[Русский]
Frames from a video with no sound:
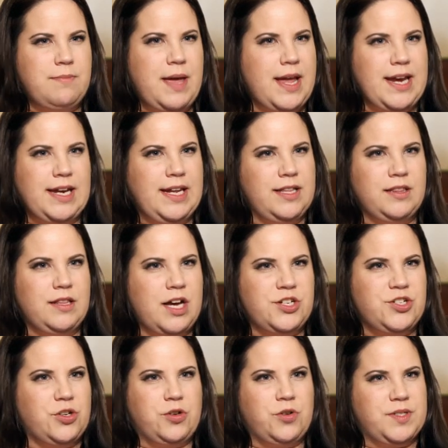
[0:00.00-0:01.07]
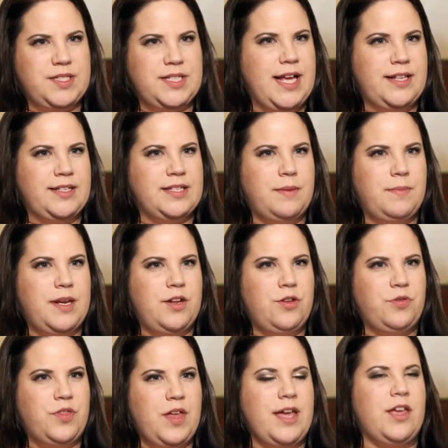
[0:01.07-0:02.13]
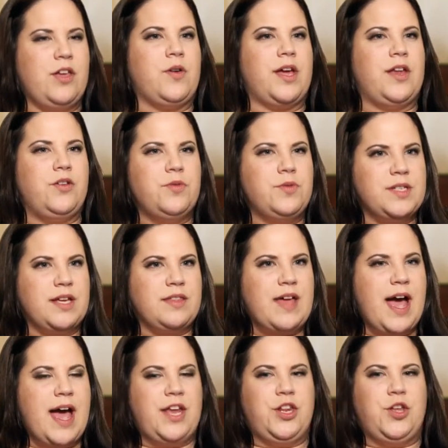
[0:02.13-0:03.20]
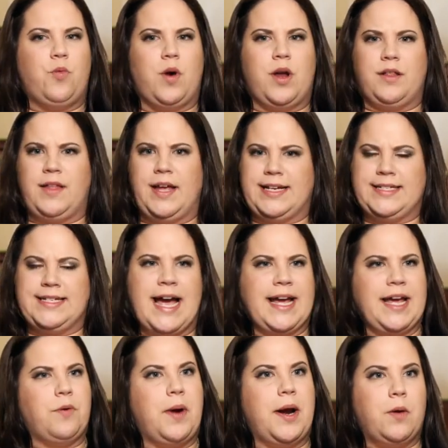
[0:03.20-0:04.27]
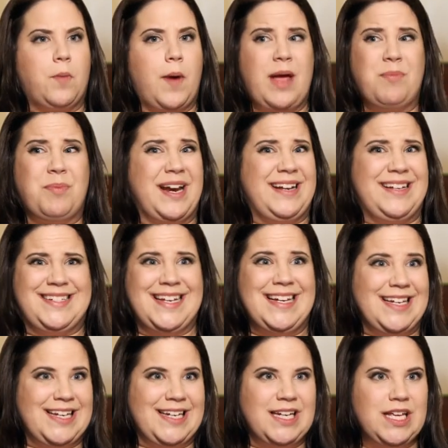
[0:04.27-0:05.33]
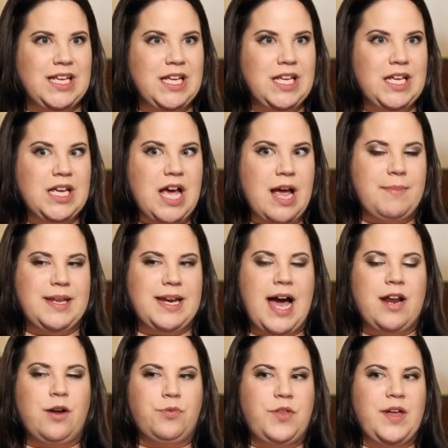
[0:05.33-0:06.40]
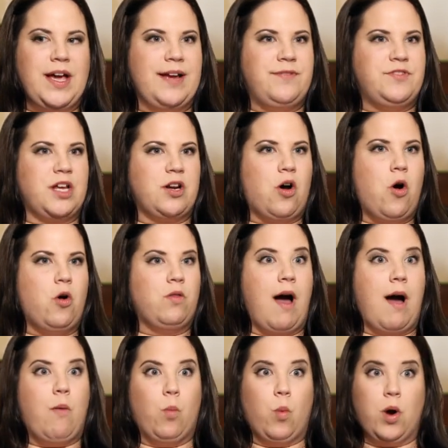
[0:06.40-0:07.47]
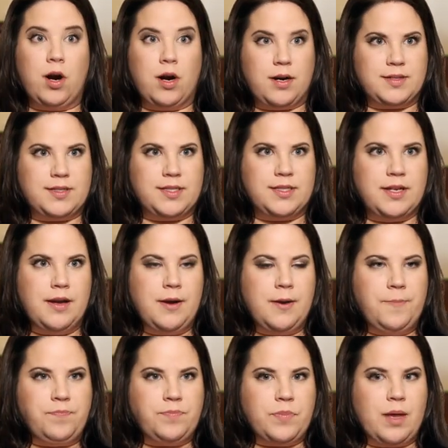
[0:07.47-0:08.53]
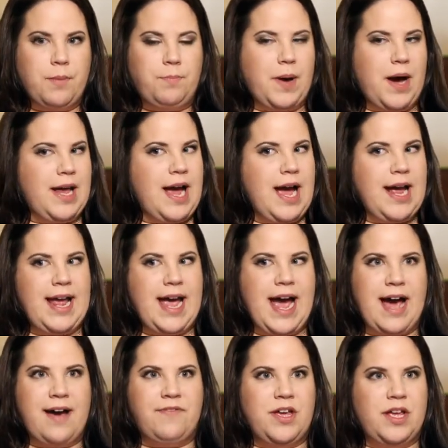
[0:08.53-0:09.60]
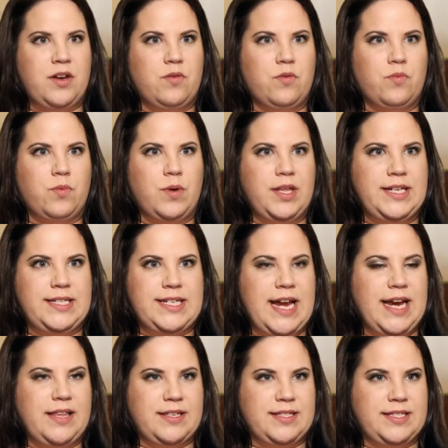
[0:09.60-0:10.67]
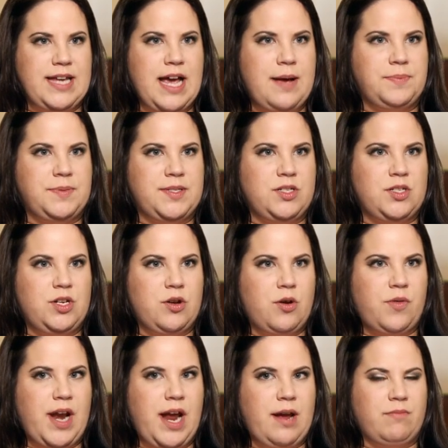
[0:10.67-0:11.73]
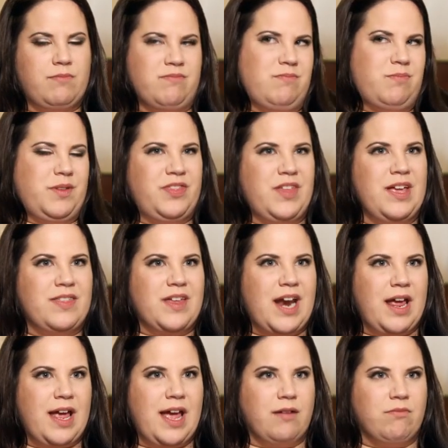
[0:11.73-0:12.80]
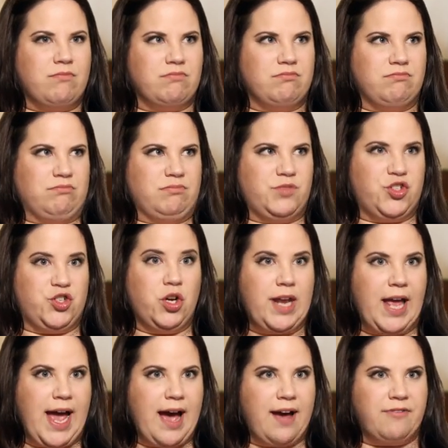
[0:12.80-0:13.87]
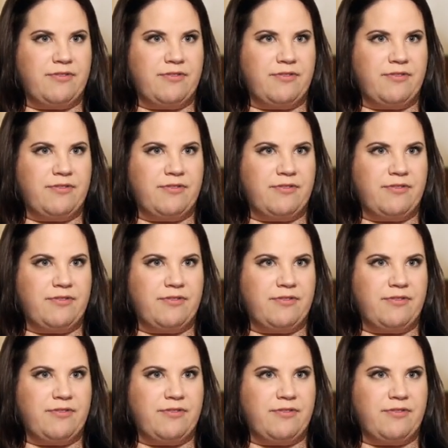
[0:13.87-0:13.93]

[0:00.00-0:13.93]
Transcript: Но ведь такое поведение противоречит здравому смыслу. Узнав о проблеме, люди пытаются решить ее сразу же, но я ничего не предприняла. Не думаю, что я уж так сильно себе навредила, но я не предприняла меры, которые должна была бы предпринять.